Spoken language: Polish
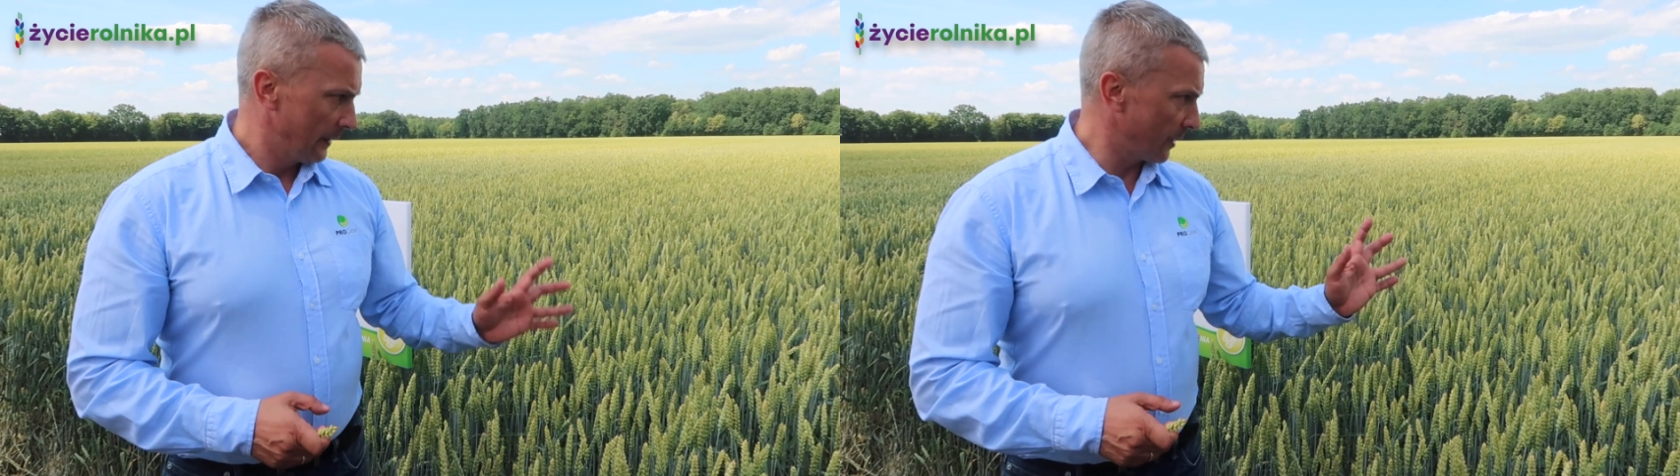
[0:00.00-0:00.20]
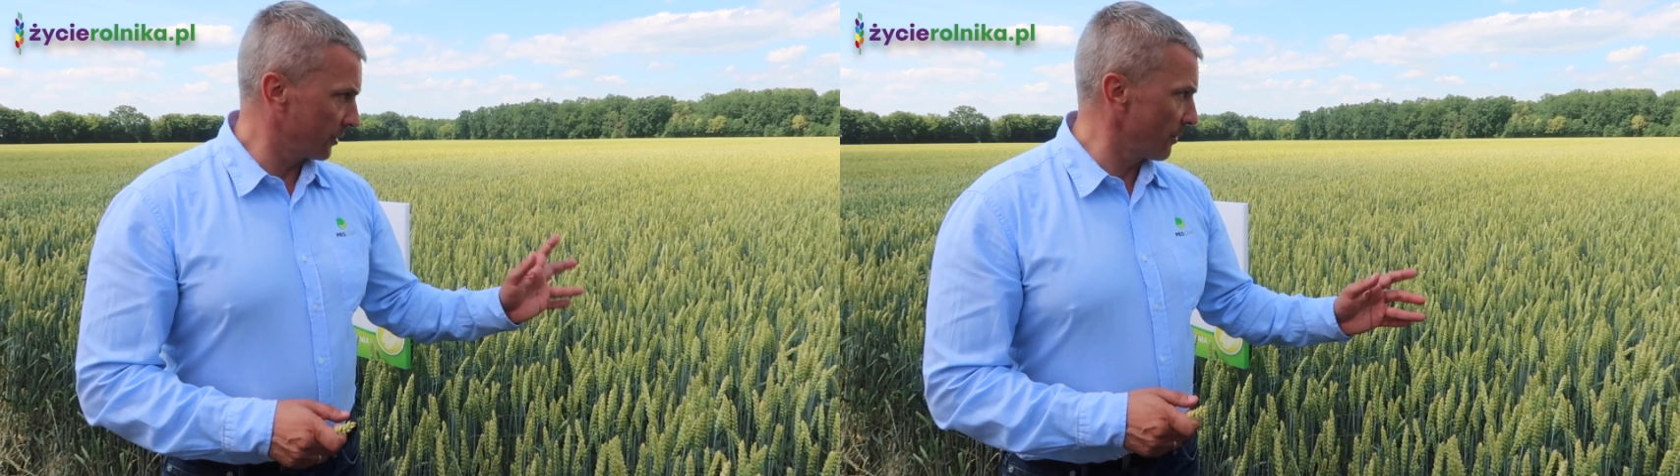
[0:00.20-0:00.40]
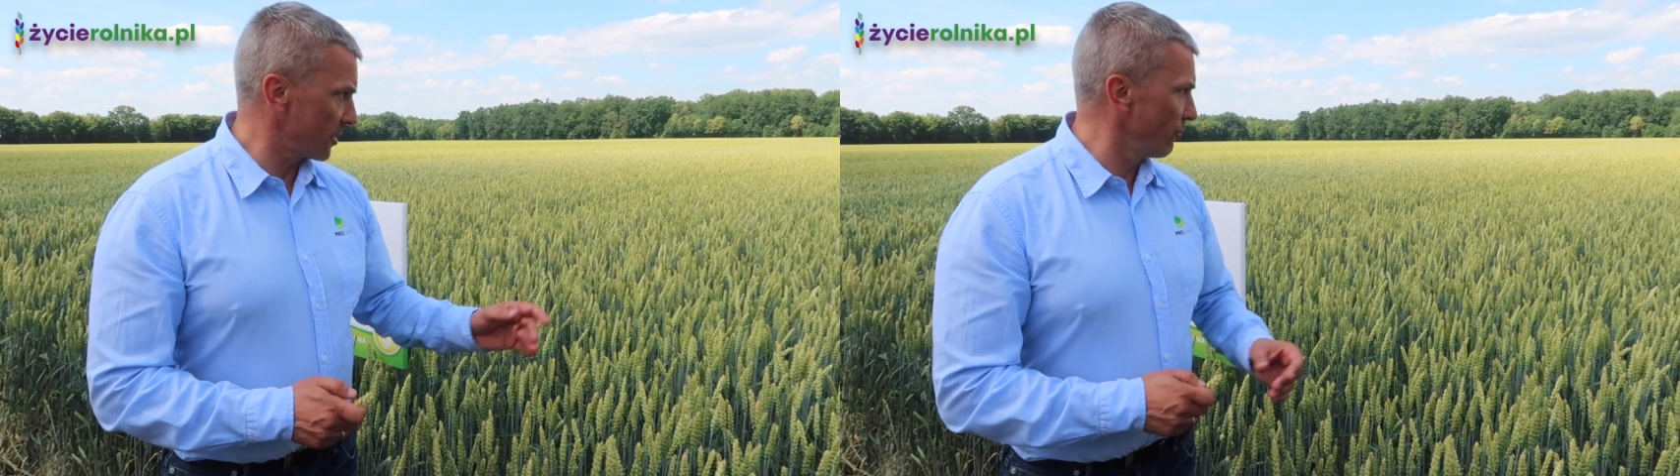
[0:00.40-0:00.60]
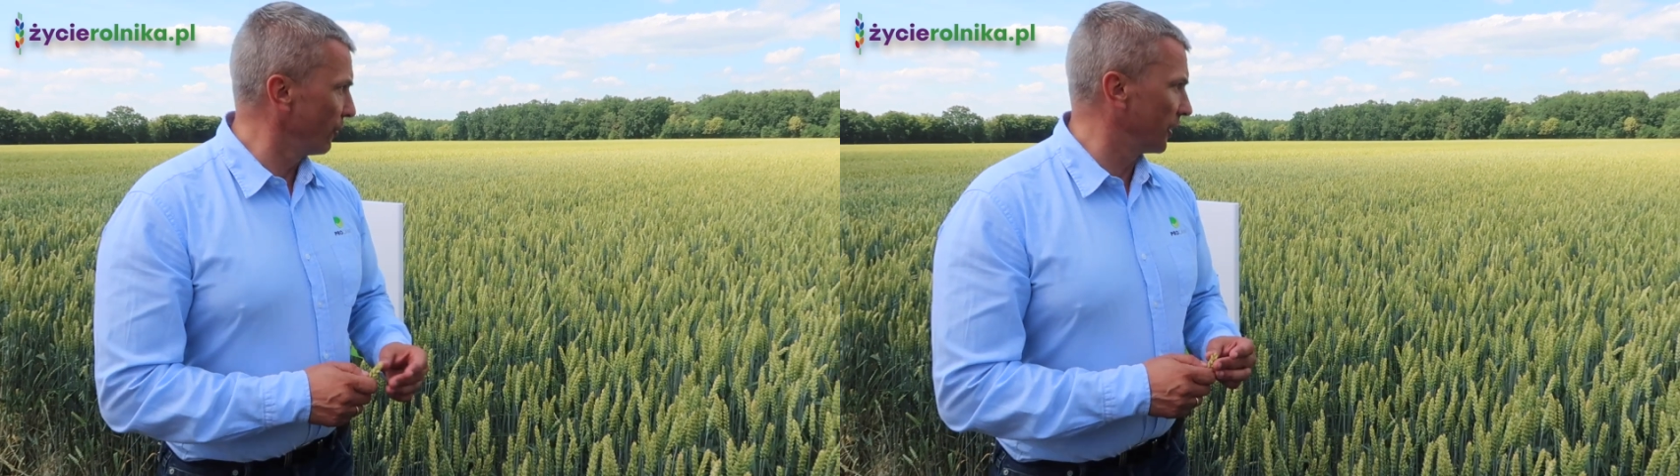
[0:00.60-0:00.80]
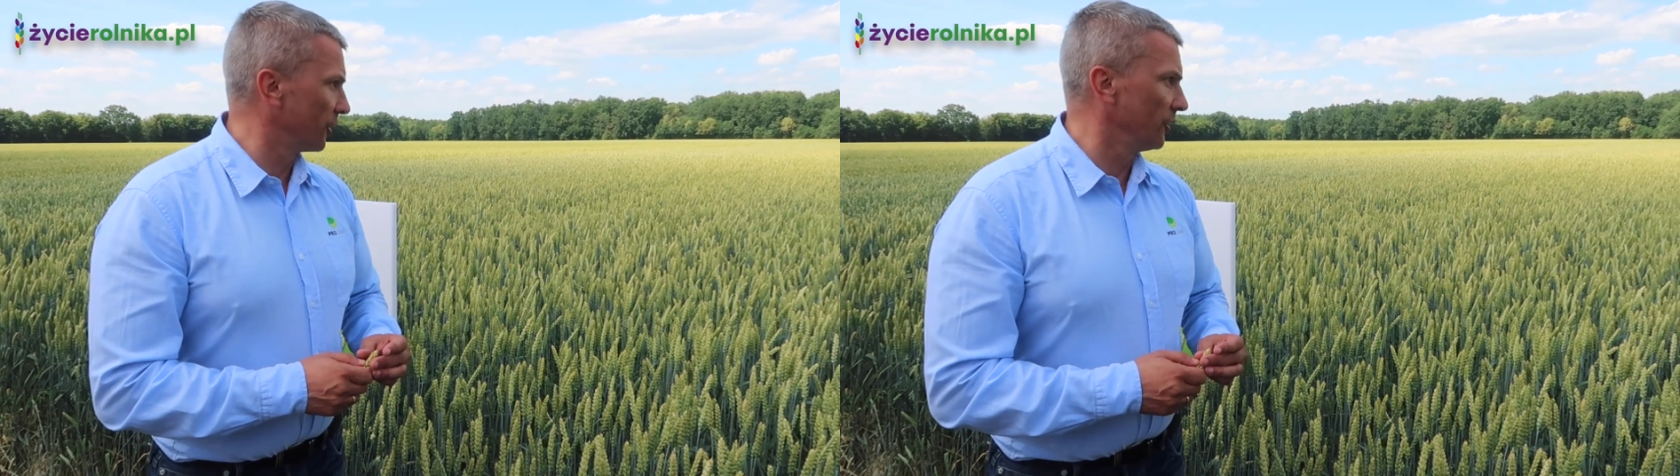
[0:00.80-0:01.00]
Natomiast
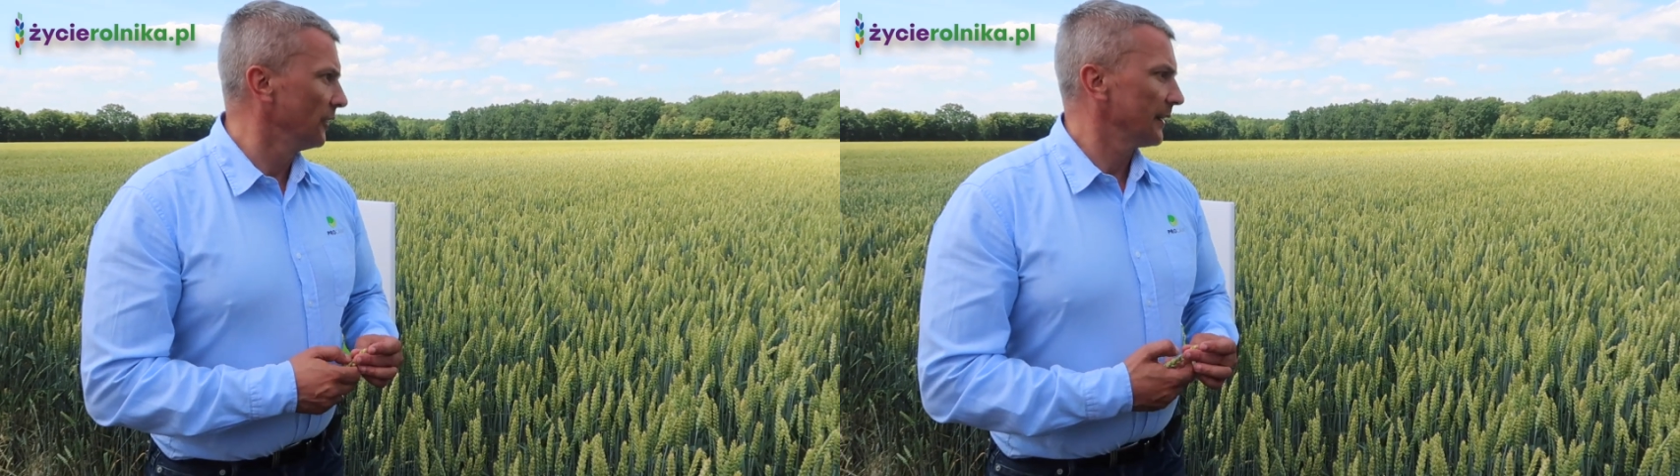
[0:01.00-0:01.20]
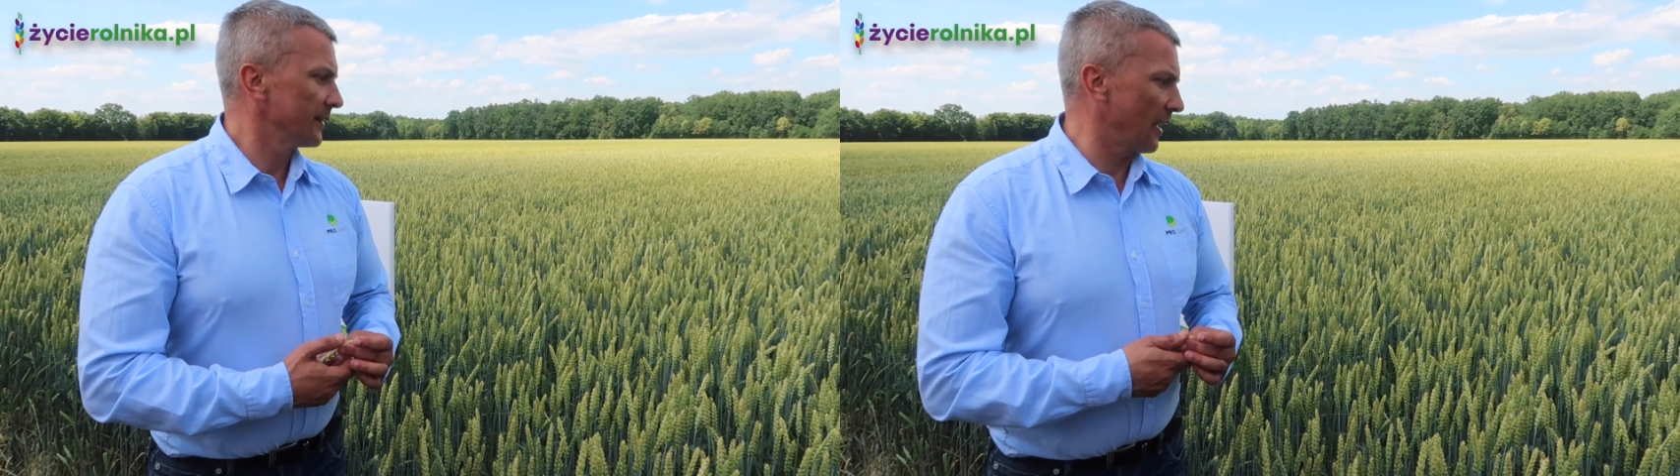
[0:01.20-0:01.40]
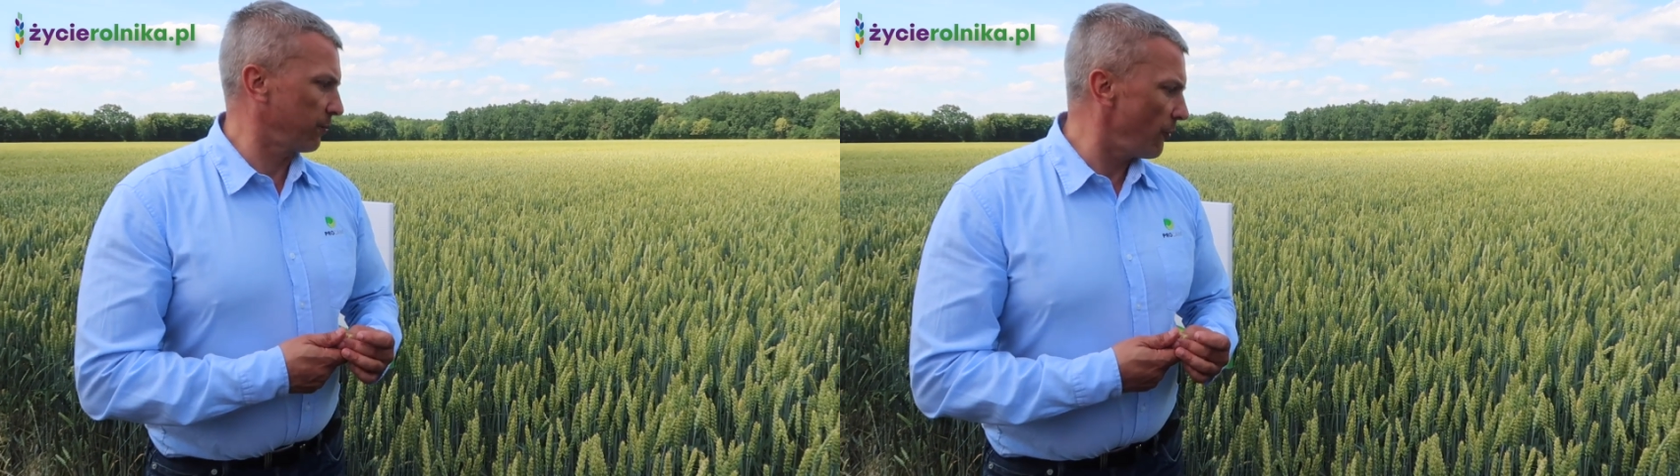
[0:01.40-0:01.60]
mówię, no na